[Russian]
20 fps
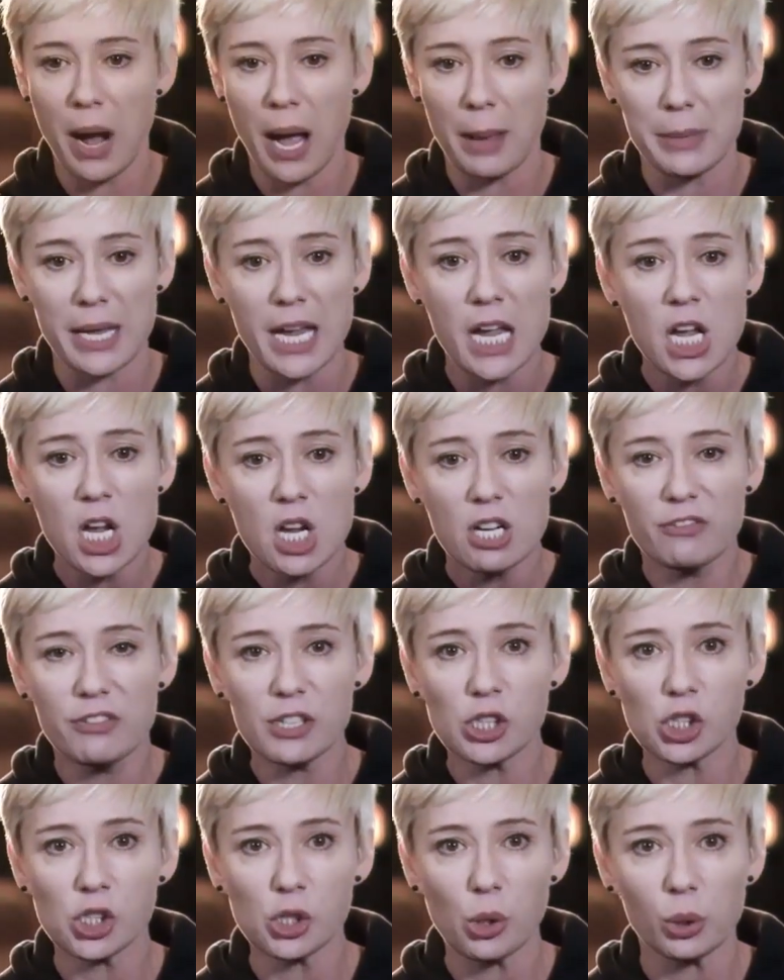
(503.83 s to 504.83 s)
зубами
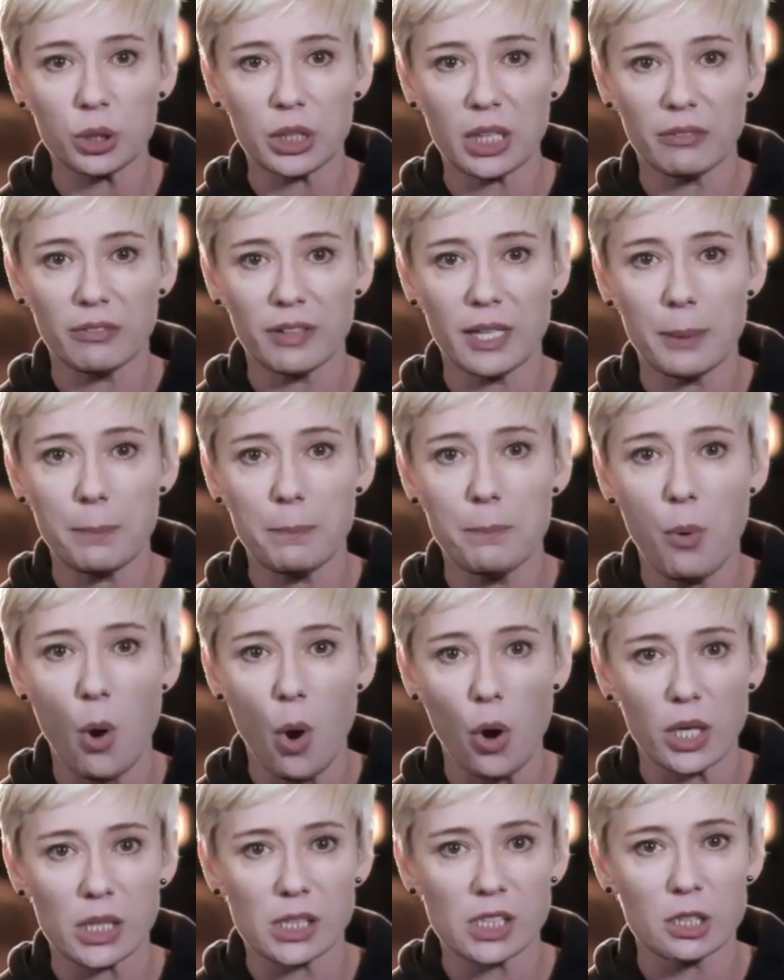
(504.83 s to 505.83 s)
выщелкивали
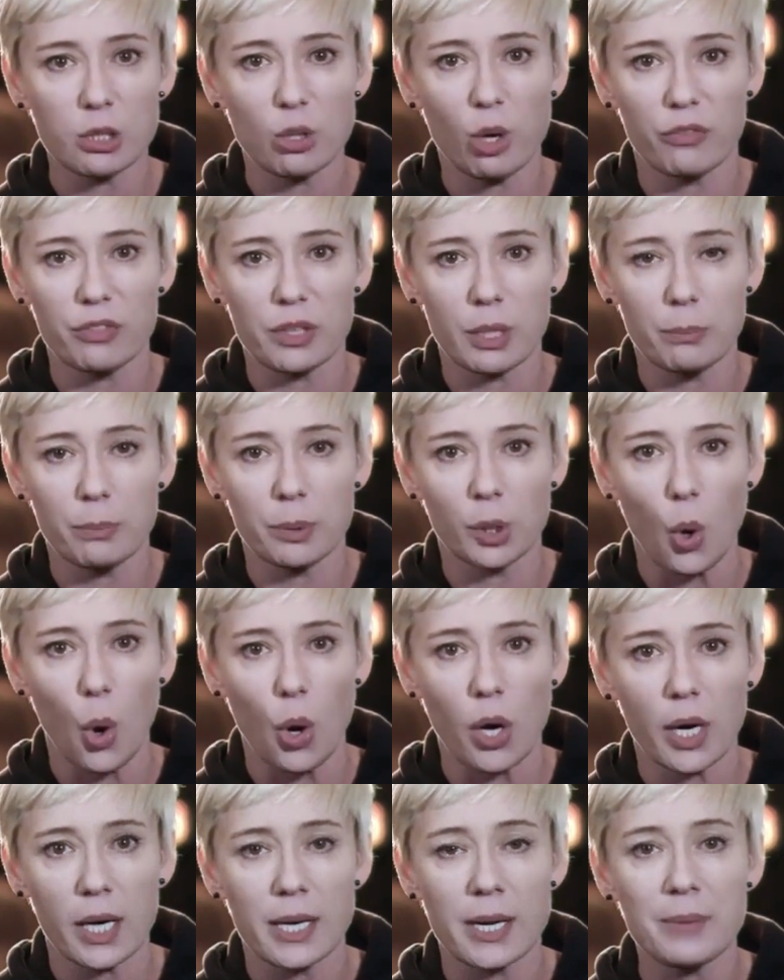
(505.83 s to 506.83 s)
Бога, словно
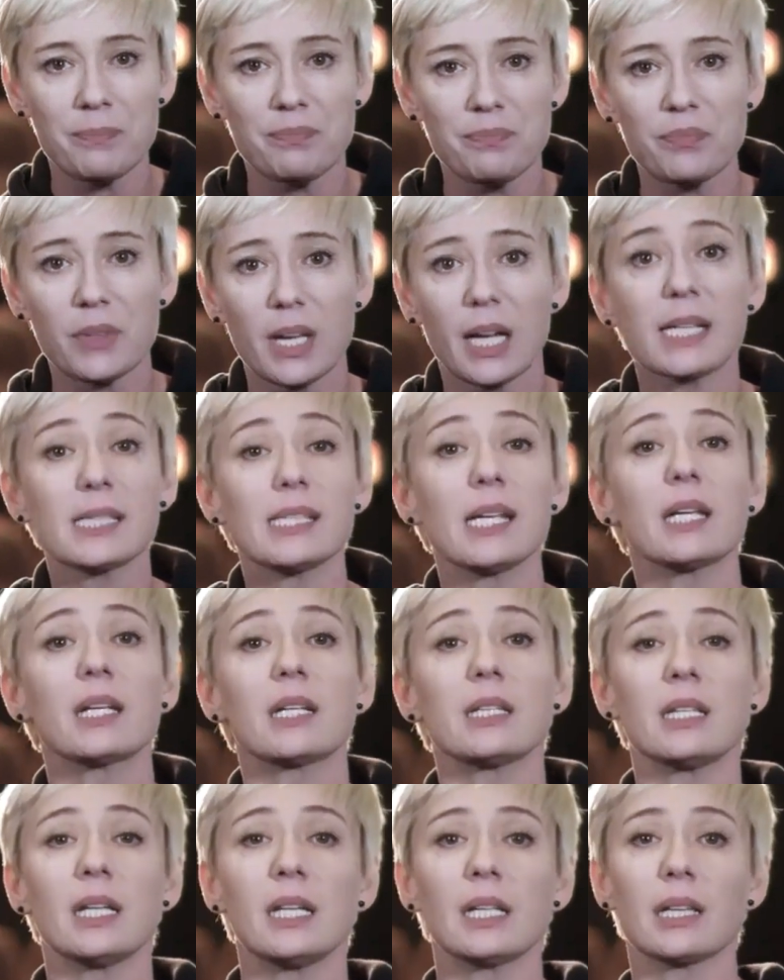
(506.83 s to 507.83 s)
блох.
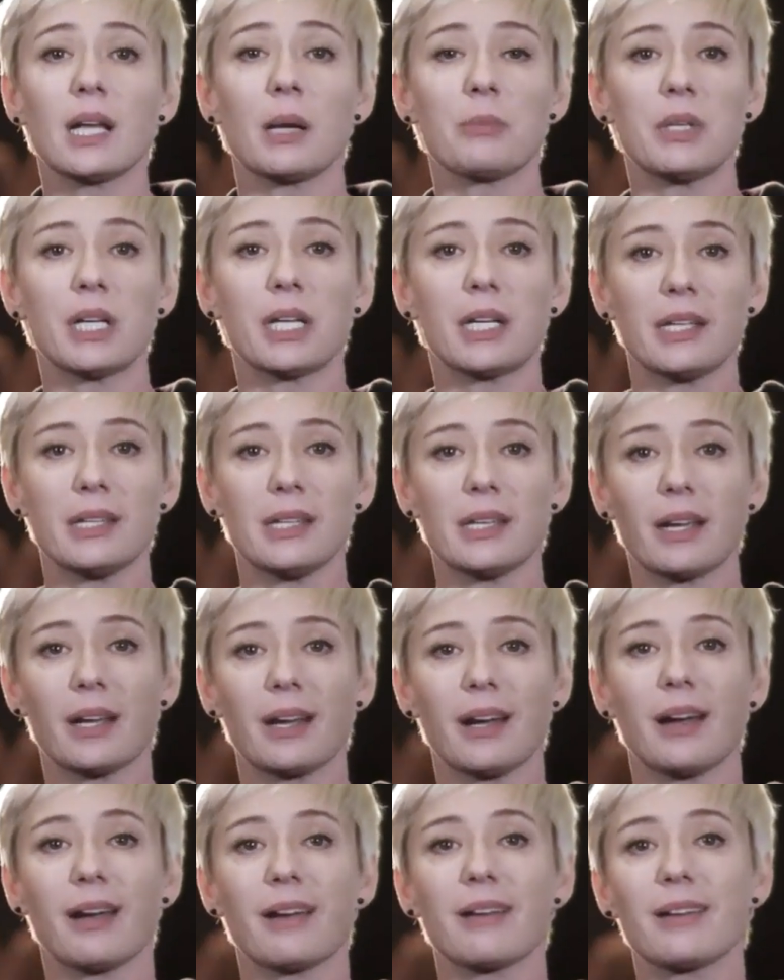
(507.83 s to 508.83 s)
Хозяйка налила мне
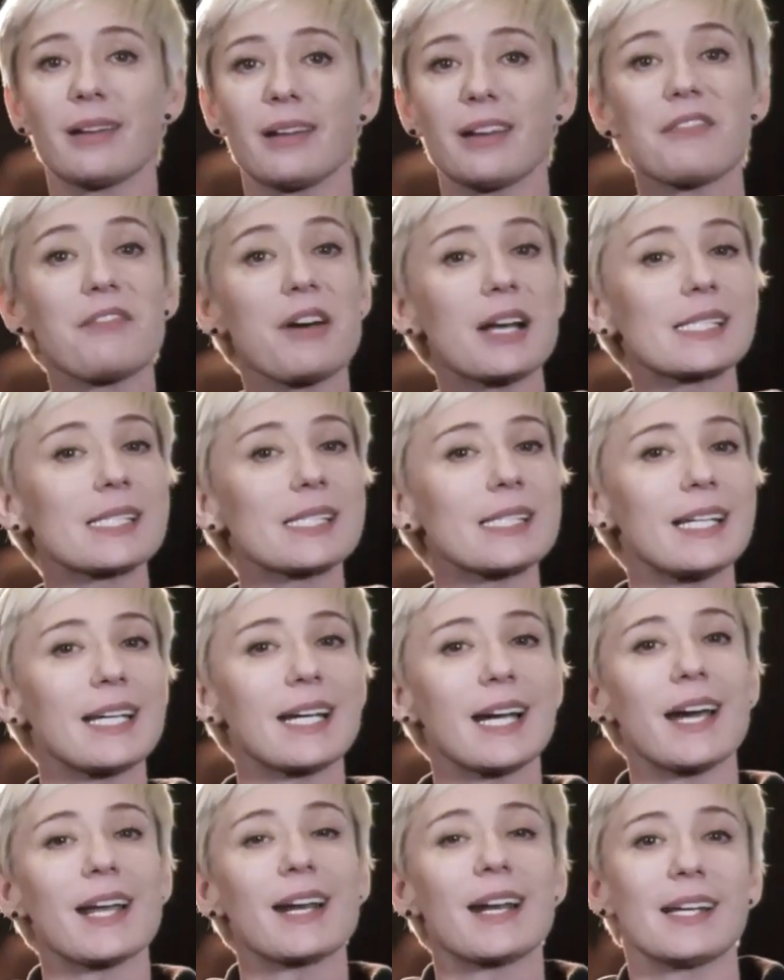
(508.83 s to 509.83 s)
коньяка. Вас
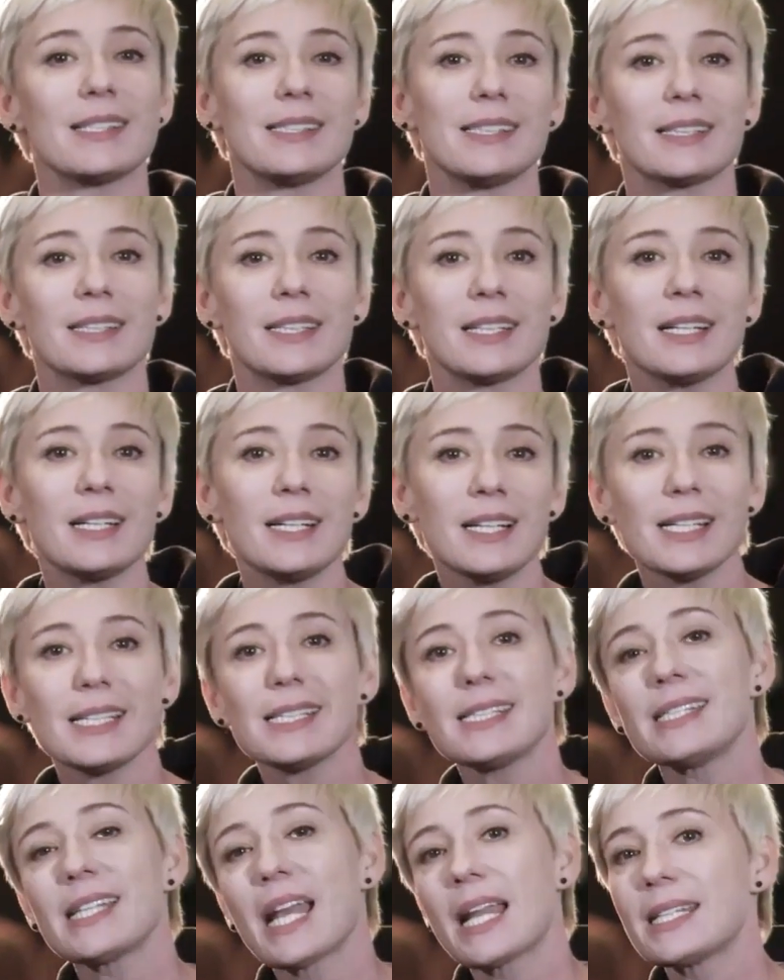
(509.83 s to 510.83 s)
лихорадят?
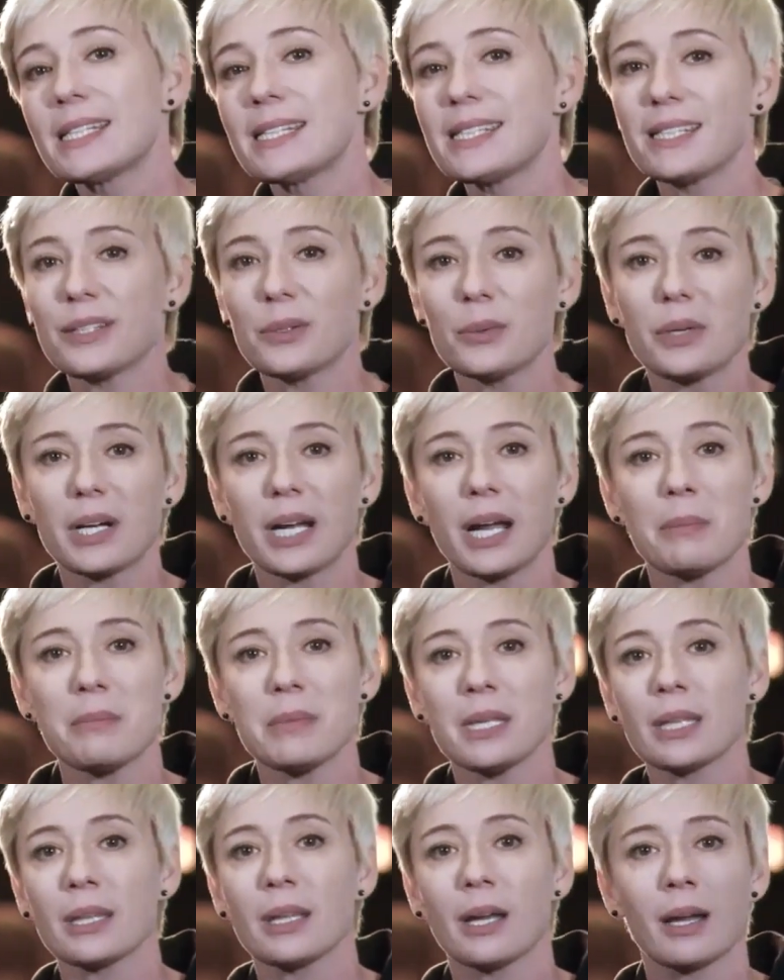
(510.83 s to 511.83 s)
Сядьте у
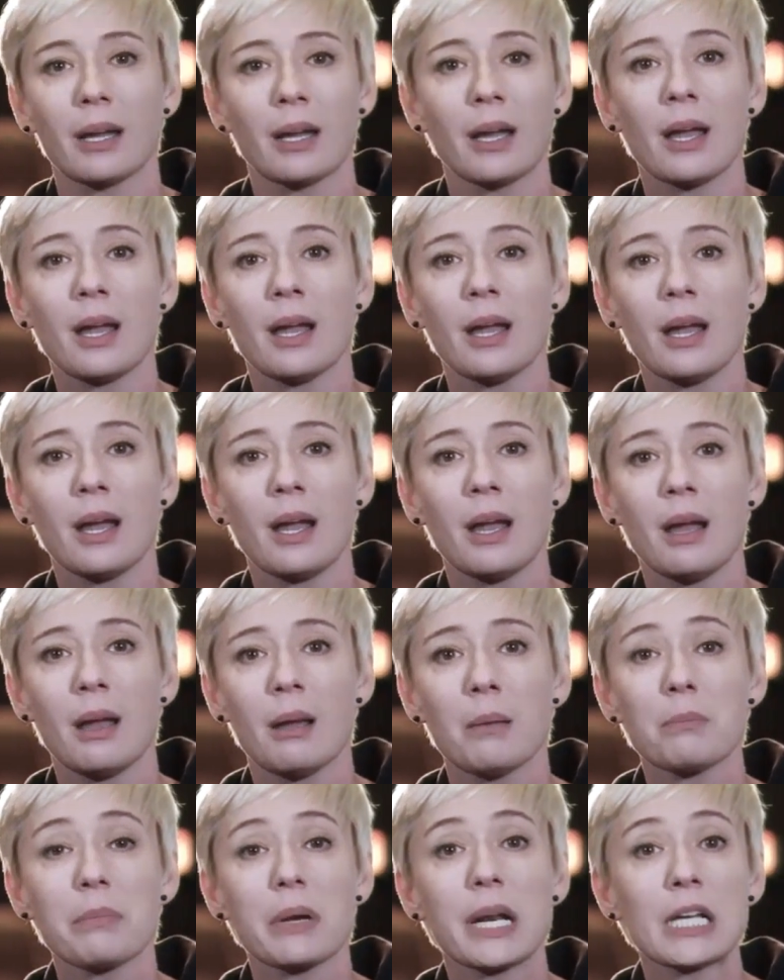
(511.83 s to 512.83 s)
камина.
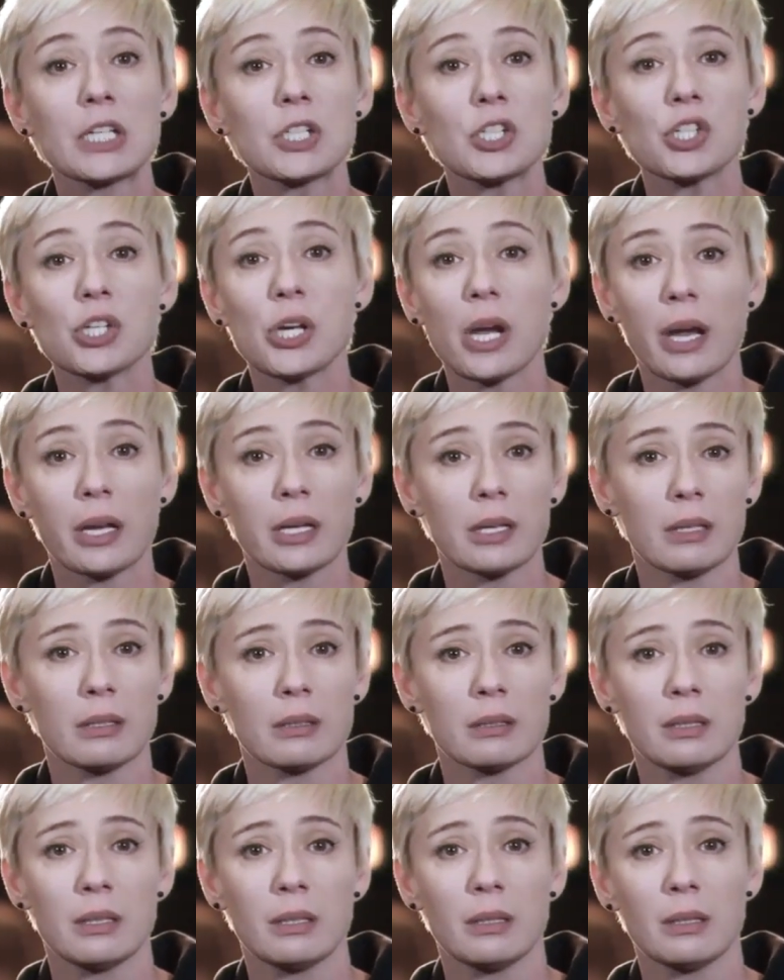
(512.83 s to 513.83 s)
Прощай,
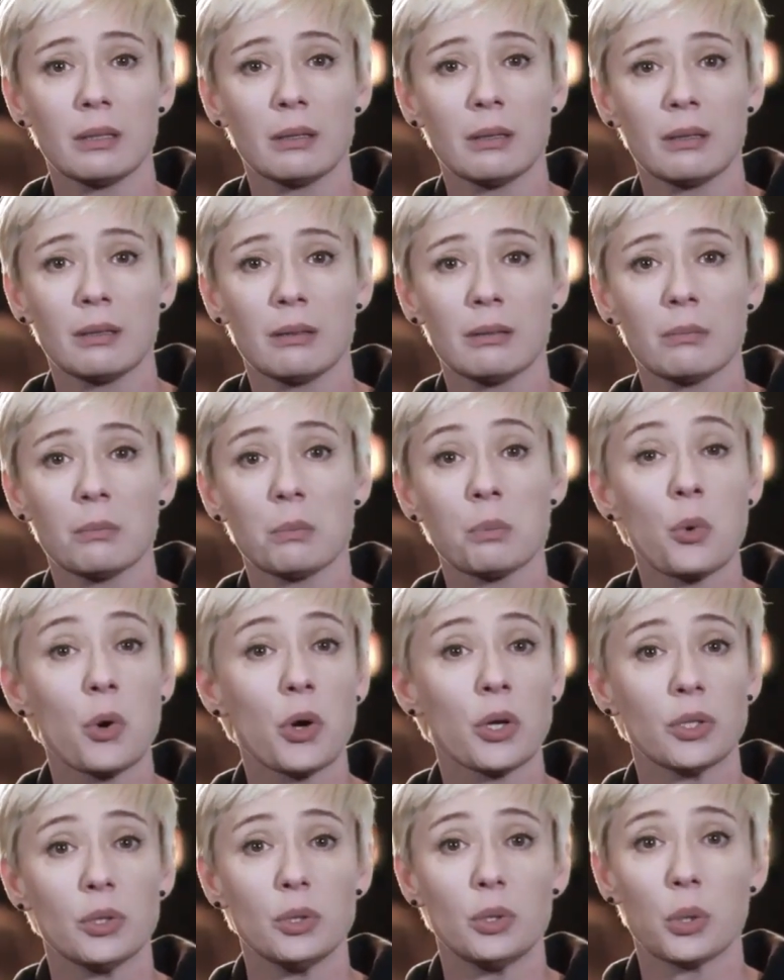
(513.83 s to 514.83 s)

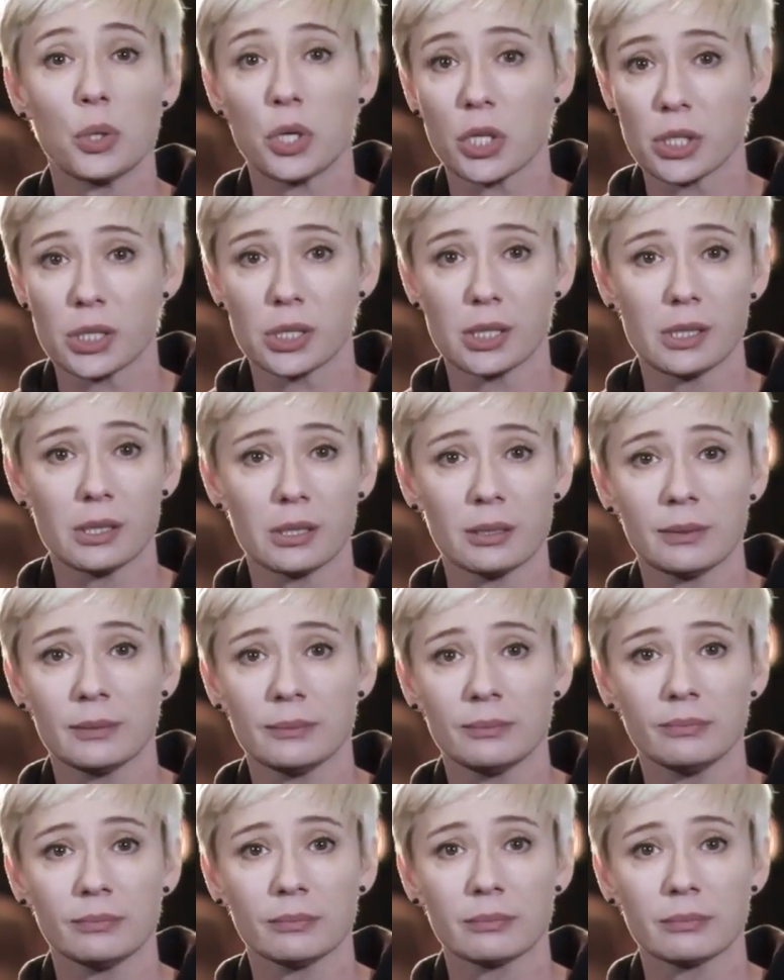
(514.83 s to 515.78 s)
мой дождь.